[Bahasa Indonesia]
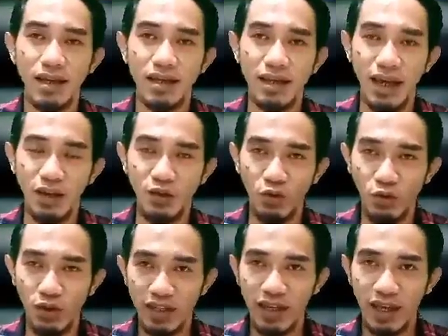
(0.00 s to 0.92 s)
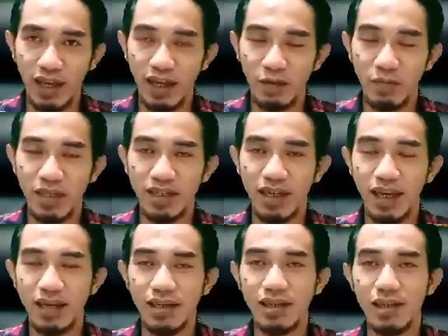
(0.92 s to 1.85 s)
yang kuliah
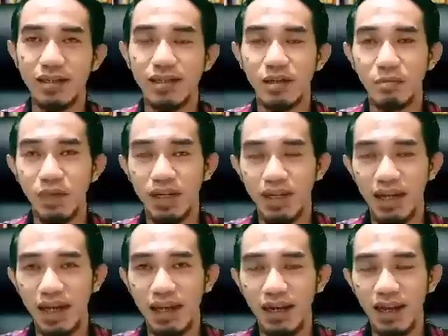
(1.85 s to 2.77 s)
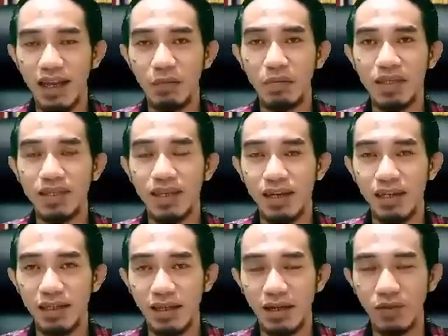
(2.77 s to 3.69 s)
menjadi terbengkalai,
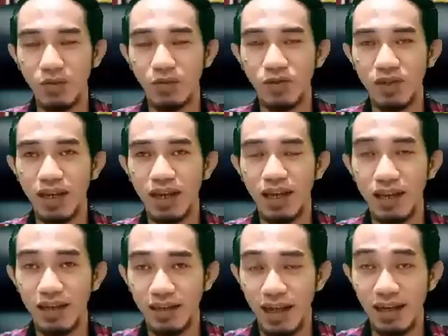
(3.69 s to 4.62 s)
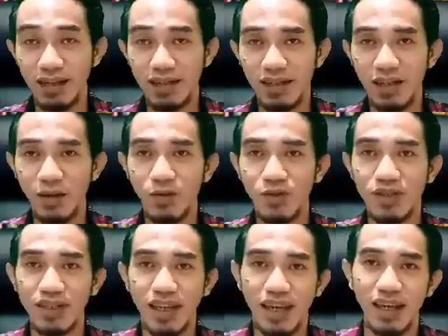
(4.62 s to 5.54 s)
menjadi tertunda, dan
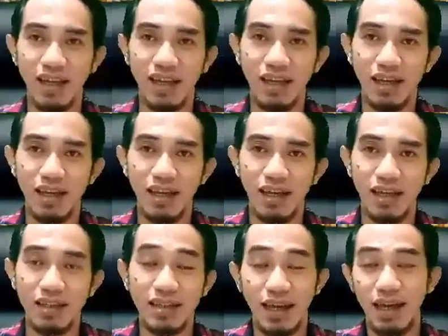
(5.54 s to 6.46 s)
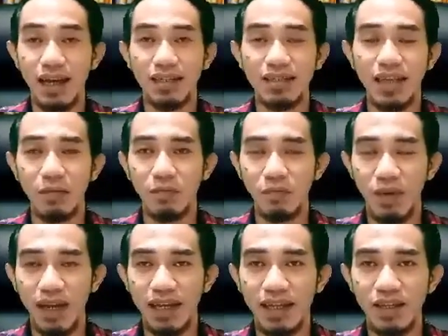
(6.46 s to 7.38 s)
seterusnya. Jangan
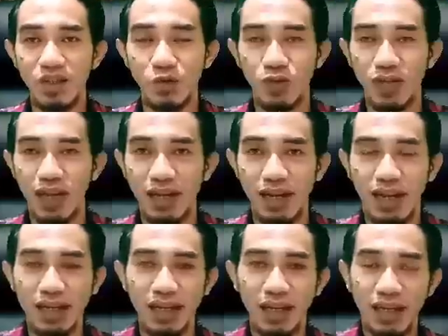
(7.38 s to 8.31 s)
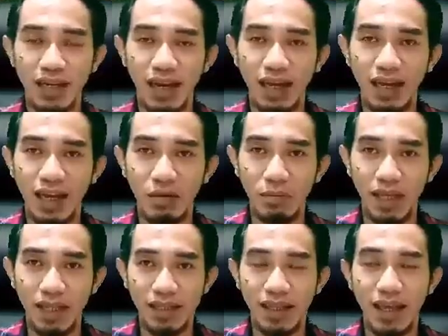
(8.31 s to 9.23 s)
sampai sudahlah kehilangan
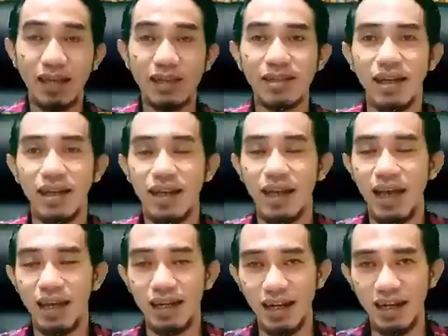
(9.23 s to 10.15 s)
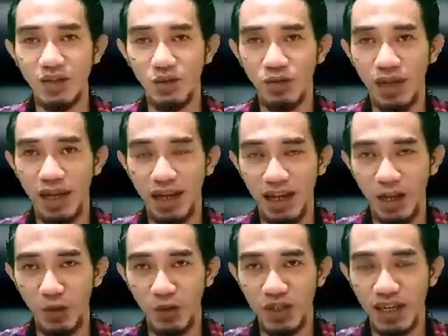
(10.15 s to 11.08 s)
mantan, Anda juga
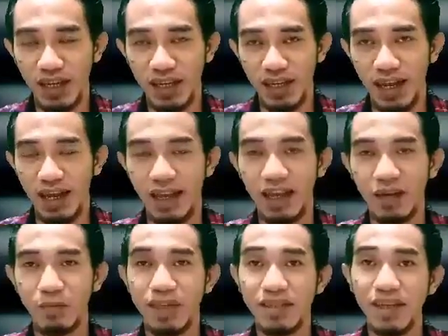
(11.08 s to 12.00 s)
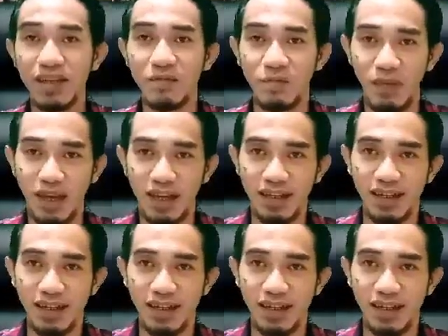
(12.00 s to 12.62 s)
harus kehilangan masa depan.